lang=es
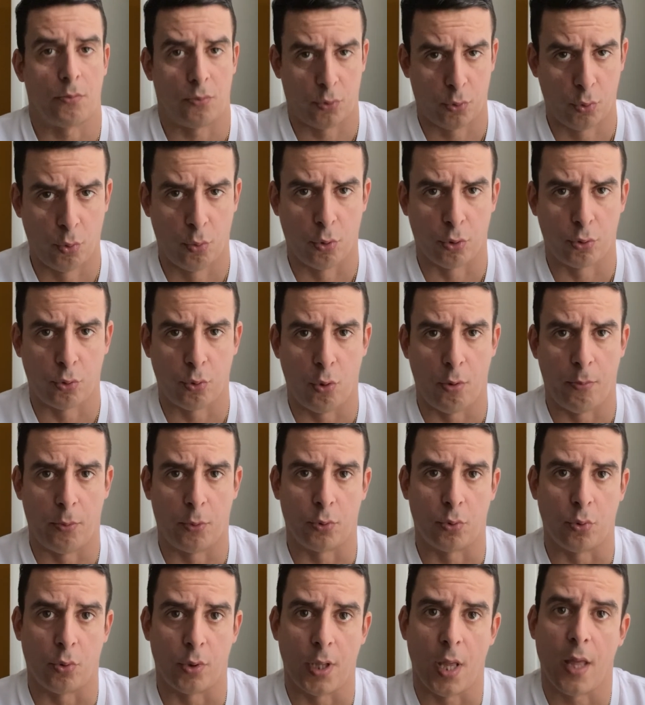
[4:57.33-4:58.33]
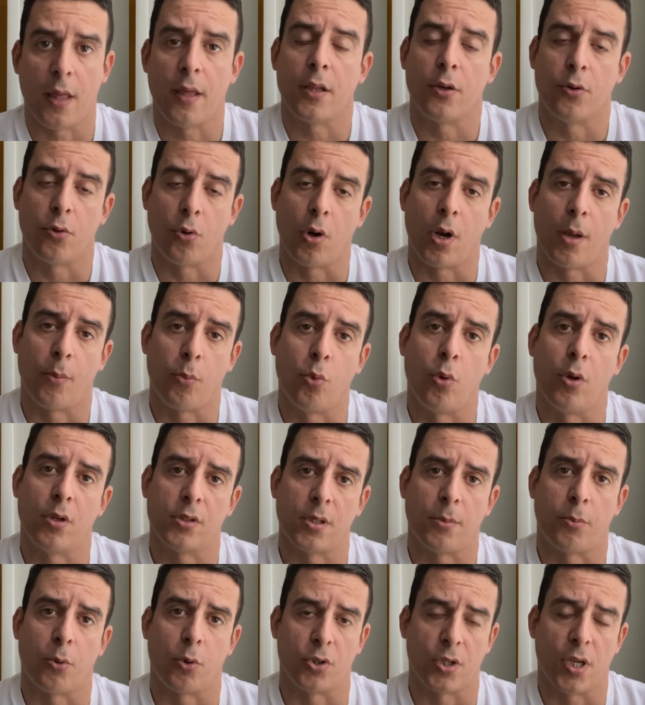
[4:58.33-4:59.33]
tuvo sus oportunidades, no las pudo
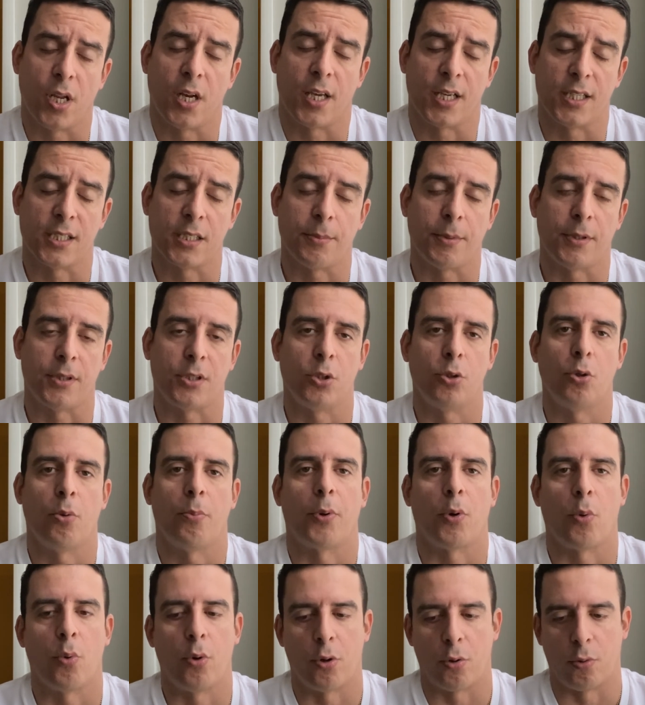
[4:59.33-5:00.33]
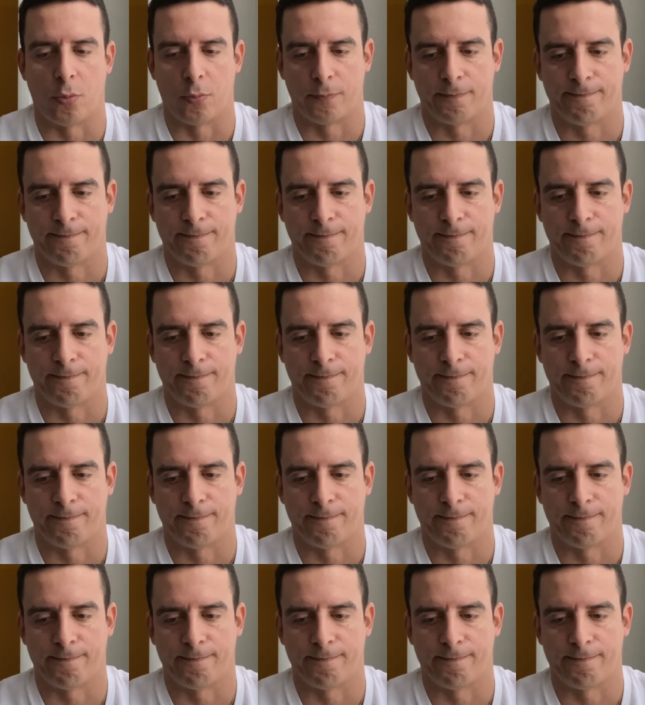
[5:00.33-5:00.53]
desaprovechar en ese partido, pero bueno,